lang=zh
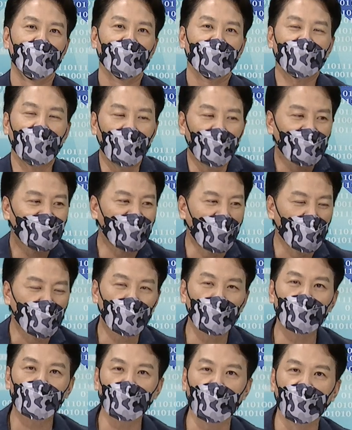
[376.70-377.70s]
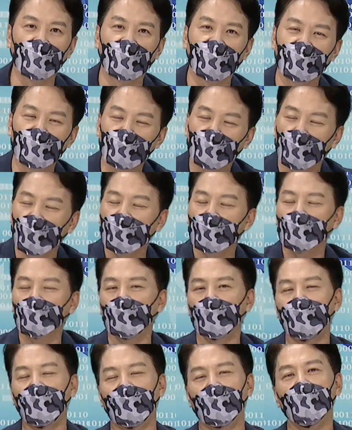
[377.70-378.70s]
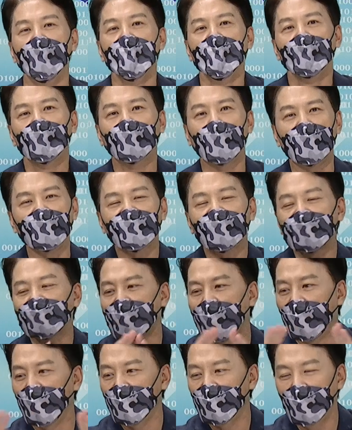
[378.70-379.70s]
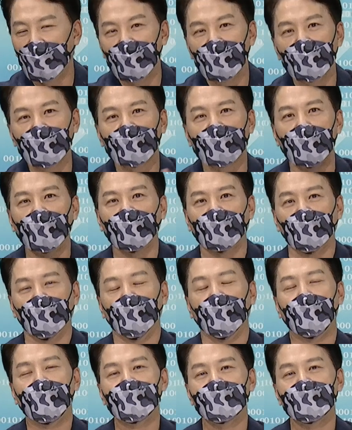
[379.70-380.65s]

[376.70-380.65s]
各位，我当初做了很多的股票，全市场有目共睹。